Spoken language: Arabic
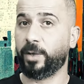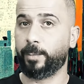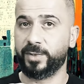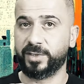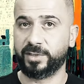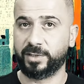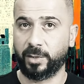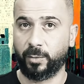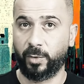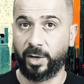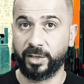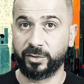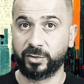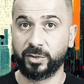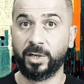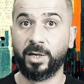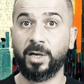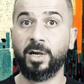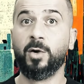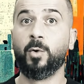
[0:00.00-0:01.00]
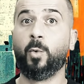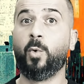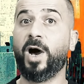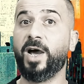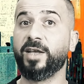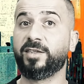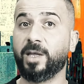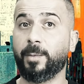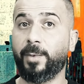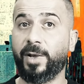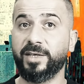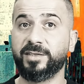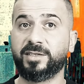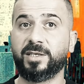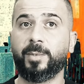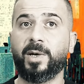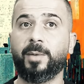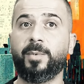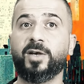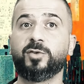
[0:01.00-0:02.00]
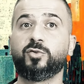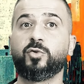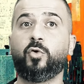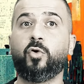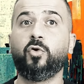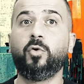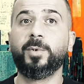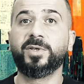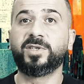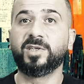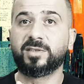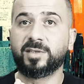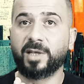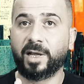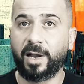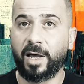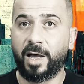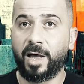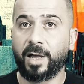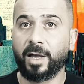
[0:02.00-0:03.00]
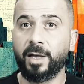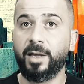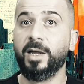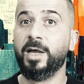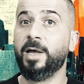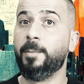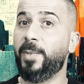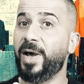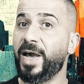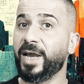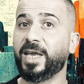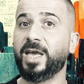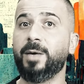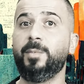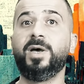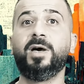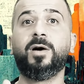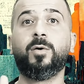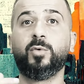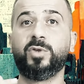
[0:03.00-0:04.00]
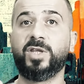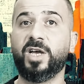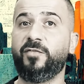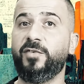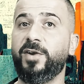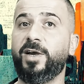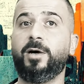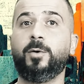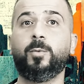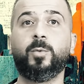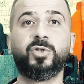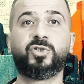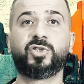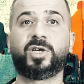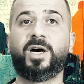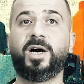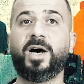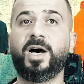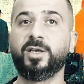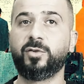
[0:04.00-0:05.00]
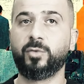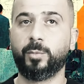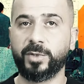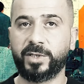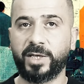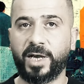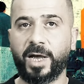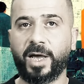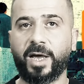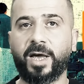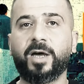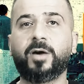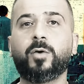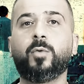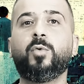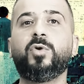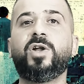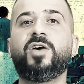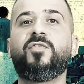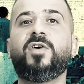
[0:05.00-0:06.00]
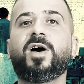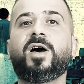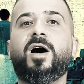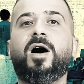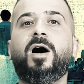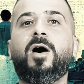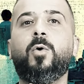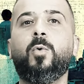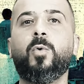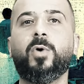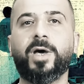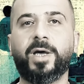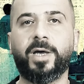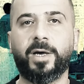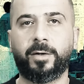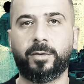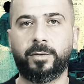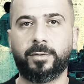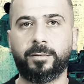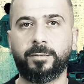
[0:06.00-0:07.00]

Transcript: بالزواج وهي طبعا سببها صعوبة الطلاق محكمة ودفع وإجراءات ومتأخر ونفقة وغيره